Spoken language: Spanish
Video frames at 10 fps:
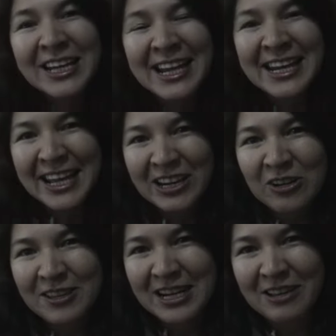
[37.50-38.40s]
de Janeiro a
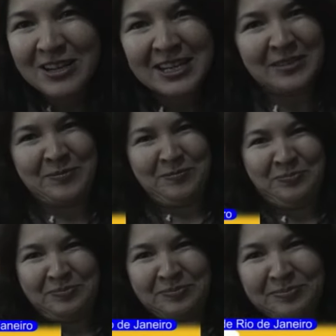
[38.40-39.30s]
ver a la Virgen.
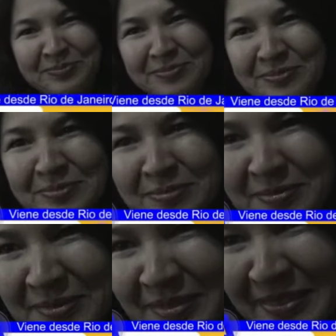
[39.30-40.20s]
¿Y ha hecho
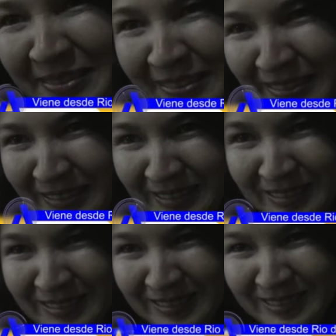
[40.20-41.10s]
este sacrificio
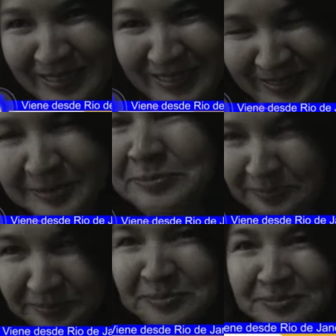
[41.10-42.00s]
de llegar
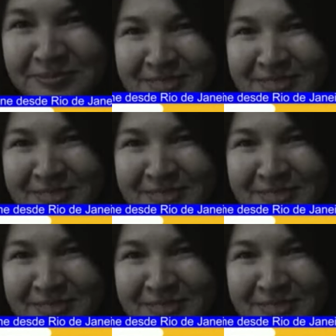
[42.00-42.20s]
acá?